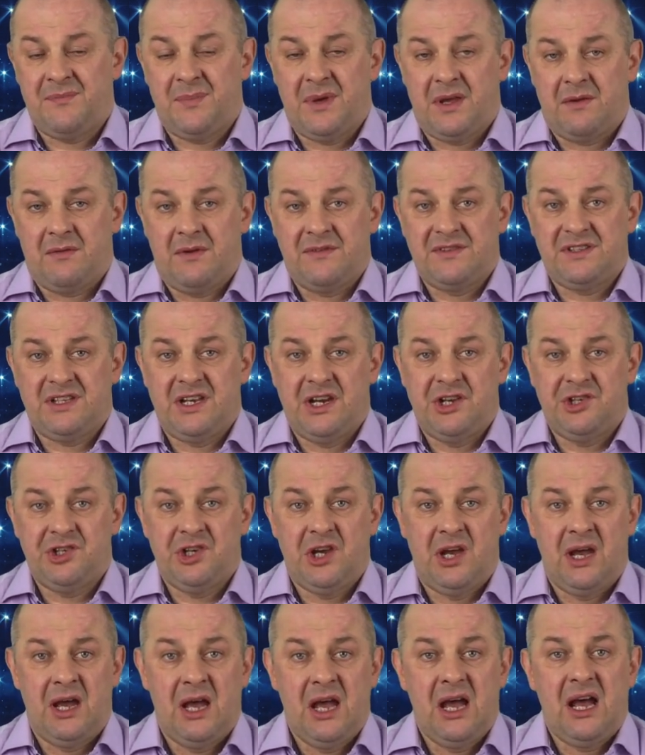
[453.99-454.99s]
первой
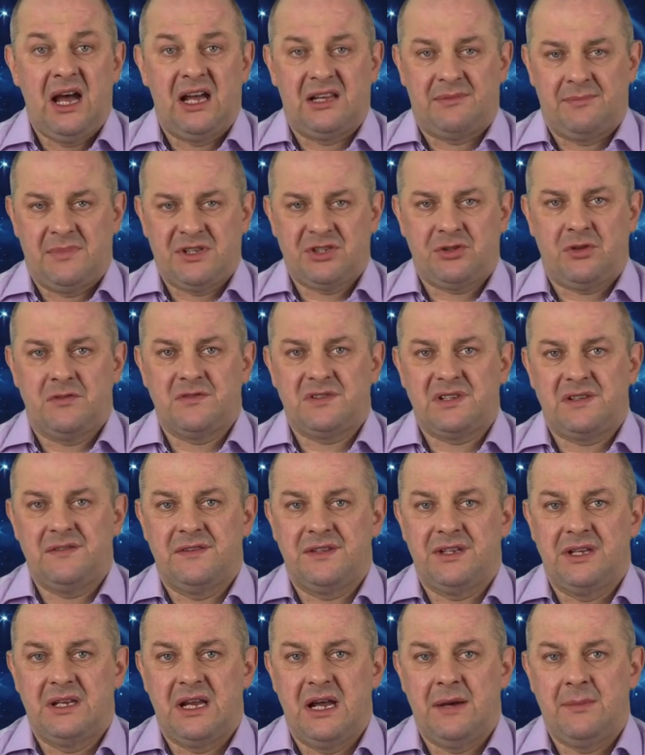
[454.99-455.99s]
встрече от московского
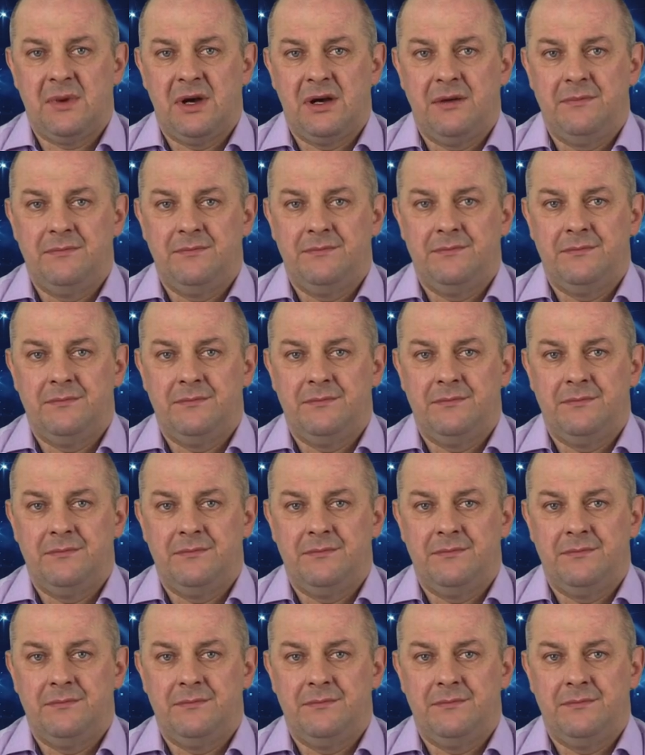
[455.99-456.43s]
«Динамо».